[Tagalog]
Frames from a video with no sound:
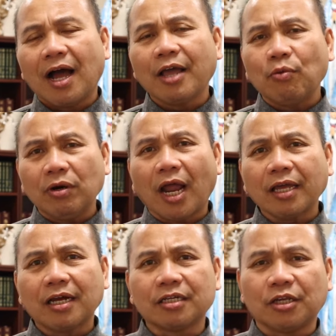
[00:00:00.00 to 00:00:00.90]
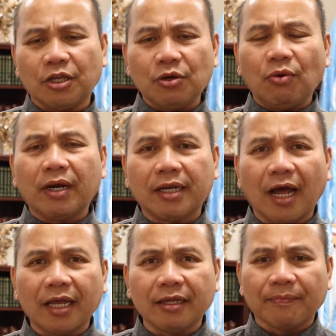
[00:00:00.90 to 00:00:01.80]
I would like us, you and
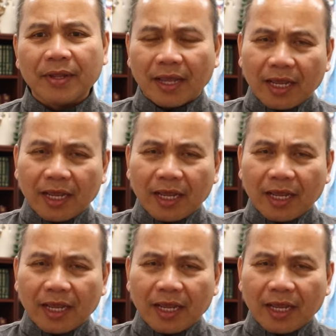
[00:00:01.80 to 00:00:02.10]
I,